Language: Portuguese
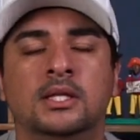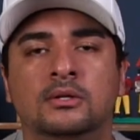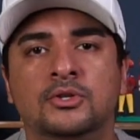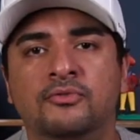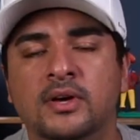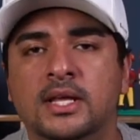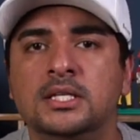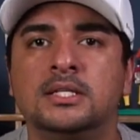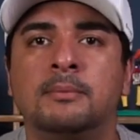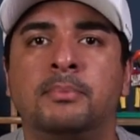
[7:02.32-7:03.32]
Então,
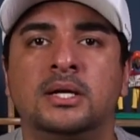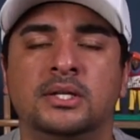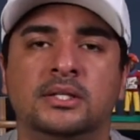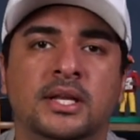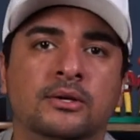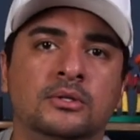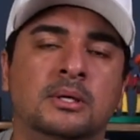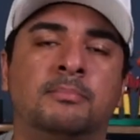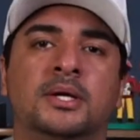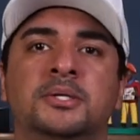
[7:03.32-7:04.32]
diferente da parte anterior,
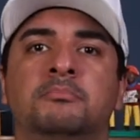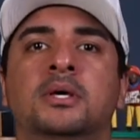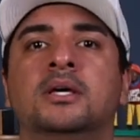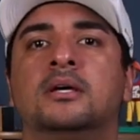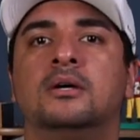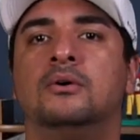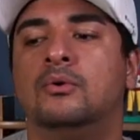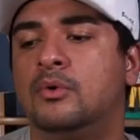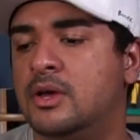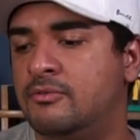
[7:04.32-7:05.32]
da parte B,
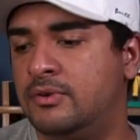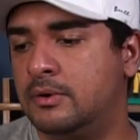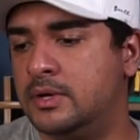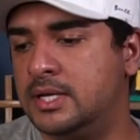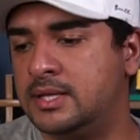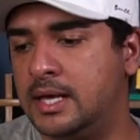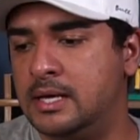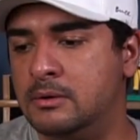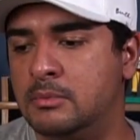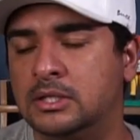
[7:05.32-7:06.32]
o refrão ele
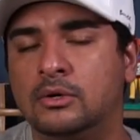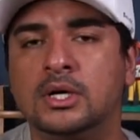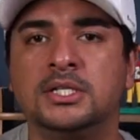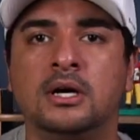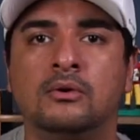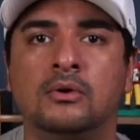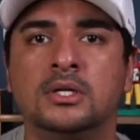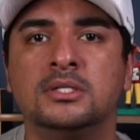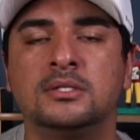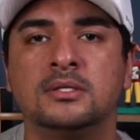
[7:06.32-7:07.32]
tem uma troca de
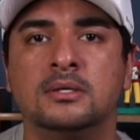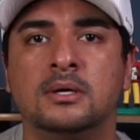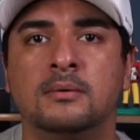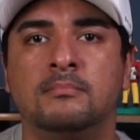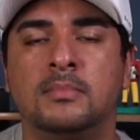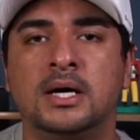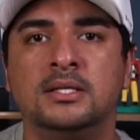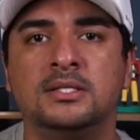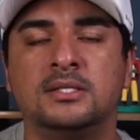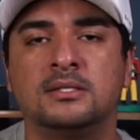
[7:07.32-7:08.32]
acordes
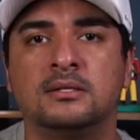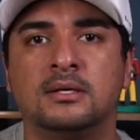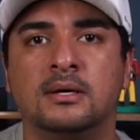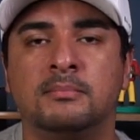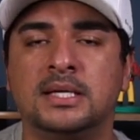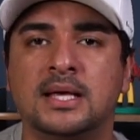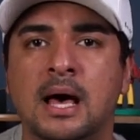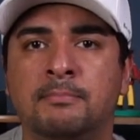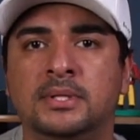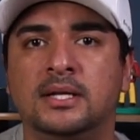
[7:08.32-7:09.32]
mais, mais
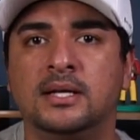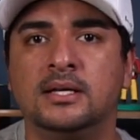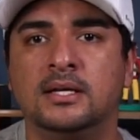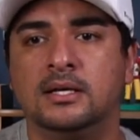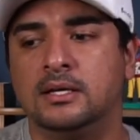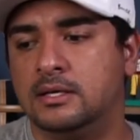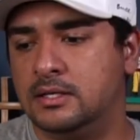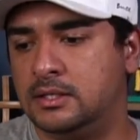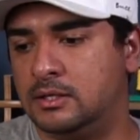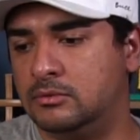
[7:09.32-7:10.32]
rápida, né?
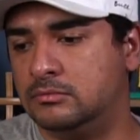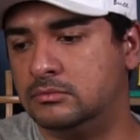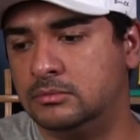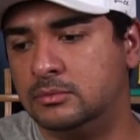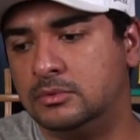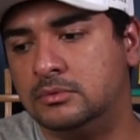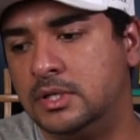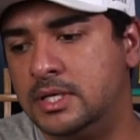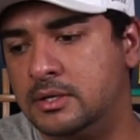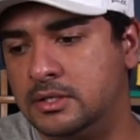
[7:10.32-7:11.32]
Então,
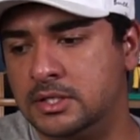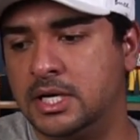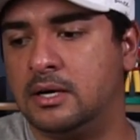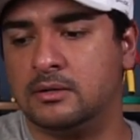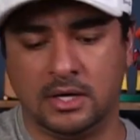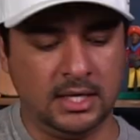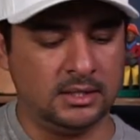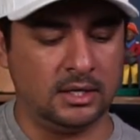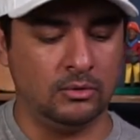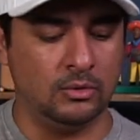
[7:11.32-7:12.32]
ele já
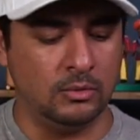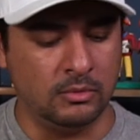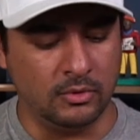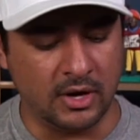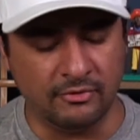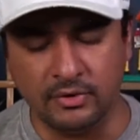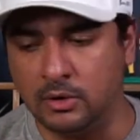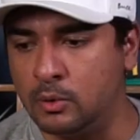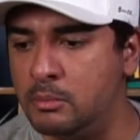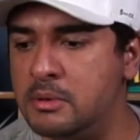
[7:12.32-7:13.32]
entra o refrão
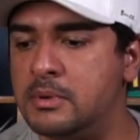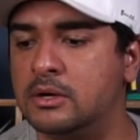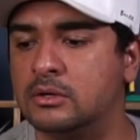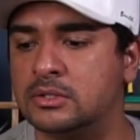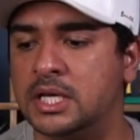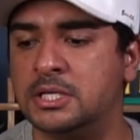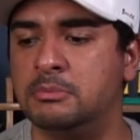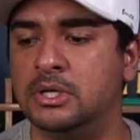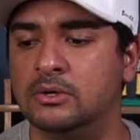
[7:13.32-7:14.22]
com Mi menor com sétima e